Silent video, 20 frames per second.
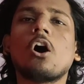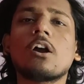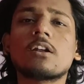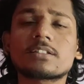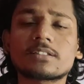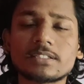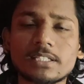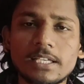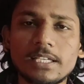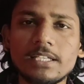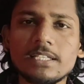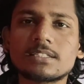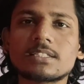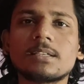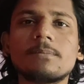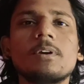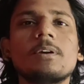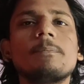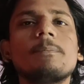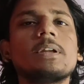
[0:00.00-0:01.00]
और सही
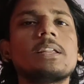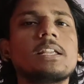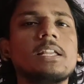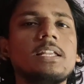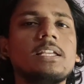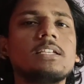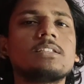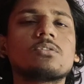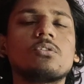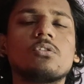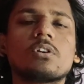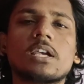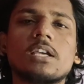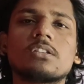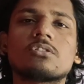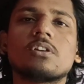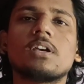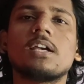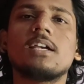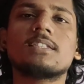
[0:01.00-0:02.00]
समय पे रिलीज होके
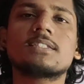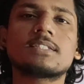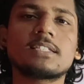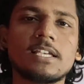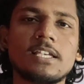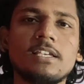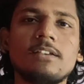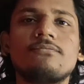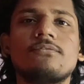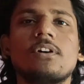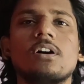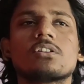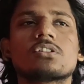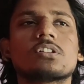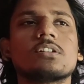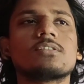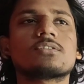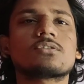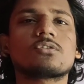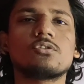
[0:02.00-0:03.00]
जो है सही
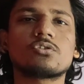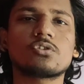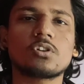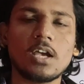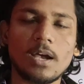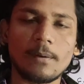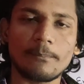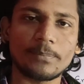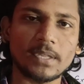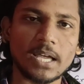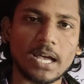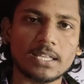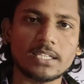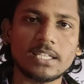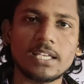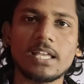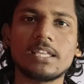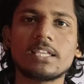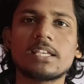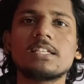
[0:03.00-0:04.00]
फंक्शंस को जो है
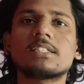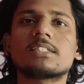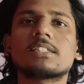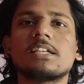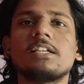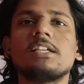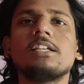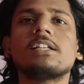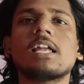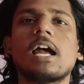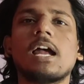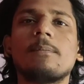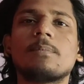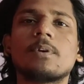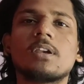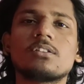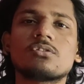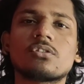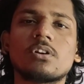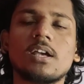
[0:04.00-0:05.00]
अपनाते हैं यानी कि सही टाइप
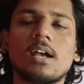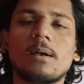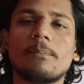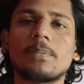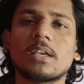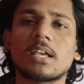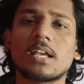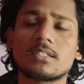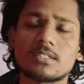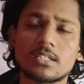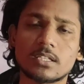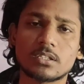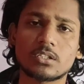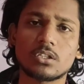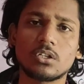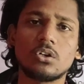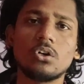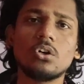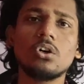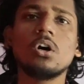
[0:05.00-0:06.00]
के जो है आप ये कह
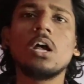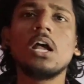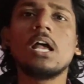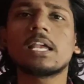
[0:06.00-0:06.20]
सकते हो